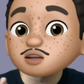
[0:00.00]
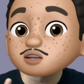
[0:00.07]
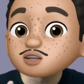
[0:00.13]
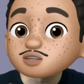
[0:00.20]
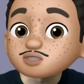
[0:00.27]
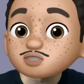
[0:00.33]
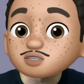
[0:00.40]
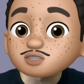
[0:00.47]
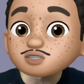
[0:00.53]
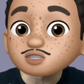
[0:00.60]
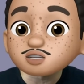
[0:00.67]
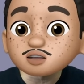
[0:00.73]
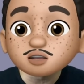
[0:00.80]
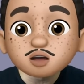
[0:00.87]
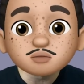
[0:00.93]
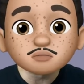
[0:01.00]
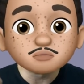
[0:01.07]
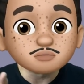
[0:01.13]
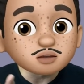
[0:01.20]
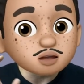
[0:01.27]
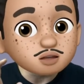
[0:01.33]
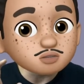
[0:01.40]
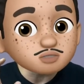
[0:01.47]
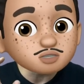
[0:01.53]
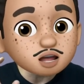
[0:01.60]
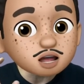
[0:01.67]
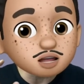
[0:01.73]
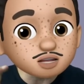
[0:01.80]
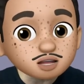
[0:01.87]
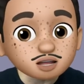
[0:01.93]
긍정식은
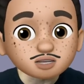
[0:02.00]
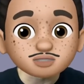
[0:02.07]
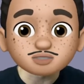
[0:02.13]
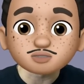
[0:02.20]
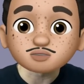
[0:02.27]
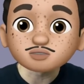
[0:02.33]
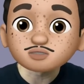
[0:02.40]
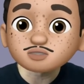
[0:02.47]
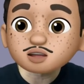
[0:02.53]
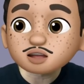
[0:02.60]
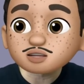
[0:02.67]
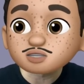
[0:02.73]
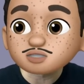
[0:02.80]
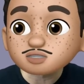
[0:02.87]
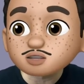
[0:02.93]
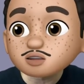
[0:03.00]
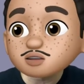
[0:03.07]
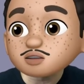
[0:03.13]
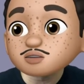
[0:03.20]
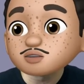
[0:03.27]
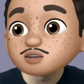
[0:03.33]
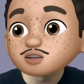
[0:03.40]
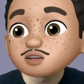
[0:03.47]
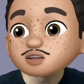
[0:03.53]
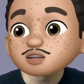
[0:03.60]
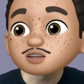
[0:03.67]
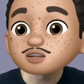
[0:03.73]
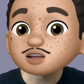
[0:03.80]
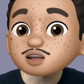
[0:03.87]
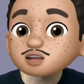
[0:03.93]
먹었다가 되겠죠. 그래서
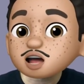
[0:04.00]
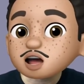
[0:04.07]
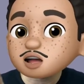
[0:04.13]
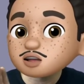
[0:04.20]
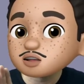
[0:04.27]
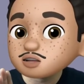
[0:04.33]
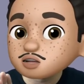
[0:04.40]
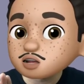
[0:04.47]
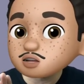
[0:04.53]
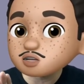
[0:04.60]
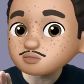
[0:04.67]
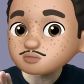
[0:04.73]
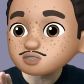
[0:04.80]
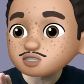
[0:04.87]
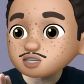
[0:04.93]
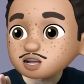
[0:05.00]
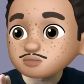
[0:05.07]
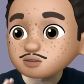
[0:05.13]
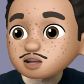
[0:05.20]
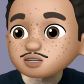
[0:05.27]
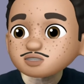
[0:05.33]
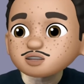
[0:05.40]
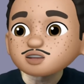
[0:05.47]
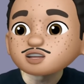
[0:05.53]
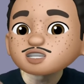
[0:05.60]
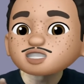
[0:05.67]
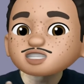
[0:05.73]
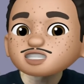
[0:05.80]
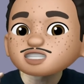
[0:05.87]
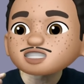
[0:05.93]
뒤에다가 러를 붙여야 됩니다. 그래서
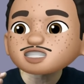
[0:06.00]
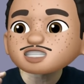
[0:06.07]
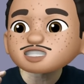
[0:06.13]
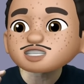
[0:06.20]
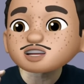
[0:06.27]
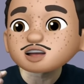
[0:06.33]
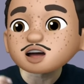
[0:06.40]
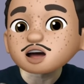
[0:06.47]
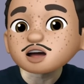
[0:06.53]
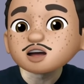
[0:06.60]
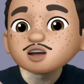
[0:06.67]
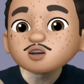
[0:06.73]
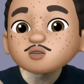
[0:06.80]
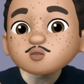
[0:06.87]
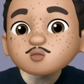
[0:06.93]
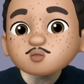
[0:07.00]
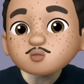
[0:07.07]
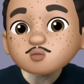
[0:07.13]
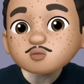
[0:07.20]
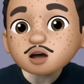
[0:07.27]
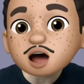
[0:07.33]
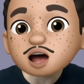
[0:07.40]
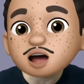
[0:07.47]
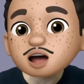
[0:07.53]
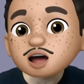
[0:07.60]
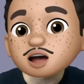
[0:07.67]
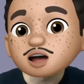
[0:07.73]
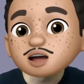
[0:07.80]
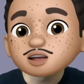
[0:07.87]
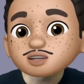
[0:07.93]
7러,
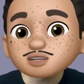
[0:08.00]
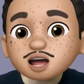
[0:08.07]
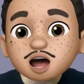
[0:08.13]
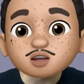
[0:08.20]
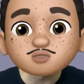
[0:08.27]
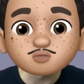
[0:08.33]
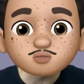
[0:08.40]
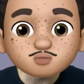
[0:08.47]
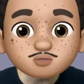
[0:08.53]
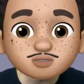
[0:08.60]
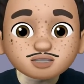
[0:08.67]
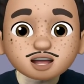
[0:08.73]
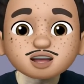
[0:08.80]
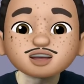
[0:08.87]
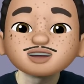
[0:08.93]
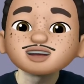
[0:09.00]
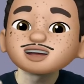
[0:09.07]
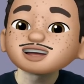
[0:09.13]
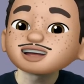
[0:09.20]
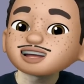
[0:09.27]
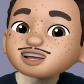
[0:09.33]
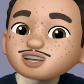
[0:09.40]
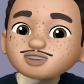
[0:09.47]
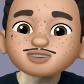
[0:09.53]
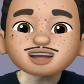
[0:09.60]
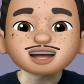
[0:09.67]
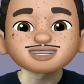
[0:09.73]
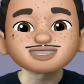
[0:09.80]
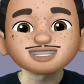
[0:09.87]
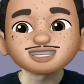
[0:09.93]
호알러, 타오르러 이렇게
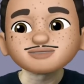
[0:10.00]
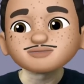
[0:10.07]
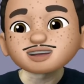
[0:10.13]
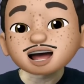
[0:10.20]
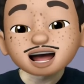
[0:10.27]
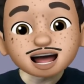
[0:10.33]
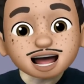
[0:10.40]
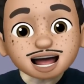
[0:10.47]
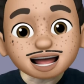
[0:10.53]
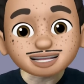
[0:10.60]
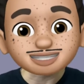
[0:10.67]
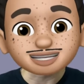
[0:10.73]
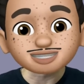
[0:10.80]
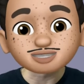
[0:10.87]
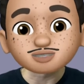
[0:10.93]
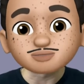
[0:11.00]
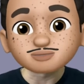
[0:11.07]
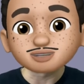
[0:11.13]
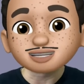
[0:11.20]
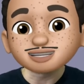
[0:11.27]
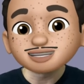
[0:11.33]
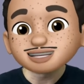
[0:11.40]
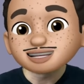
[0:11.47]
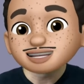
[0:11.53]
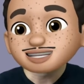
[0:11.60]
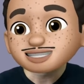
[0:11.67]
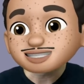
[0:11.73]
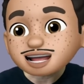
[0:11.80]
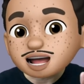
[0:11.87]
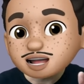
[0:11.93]
하셔야 됩니다. 아시겠죠 여러분들?
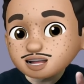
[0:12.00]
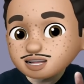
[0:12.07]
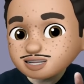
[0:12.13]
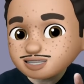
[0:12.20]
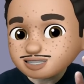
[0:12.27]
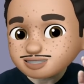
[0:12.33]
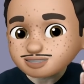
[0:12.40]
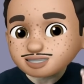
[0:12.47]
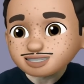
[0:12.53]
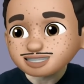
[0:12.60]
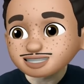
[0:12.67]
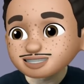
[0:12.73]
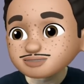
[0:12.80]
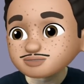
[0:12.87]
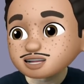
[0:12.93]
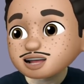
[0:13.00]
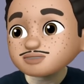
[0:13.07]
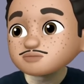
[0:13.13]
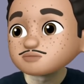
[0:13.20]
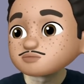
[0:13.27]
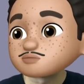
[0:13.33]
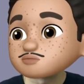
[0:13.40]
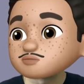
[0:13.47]
자 계속 가시겠습니다.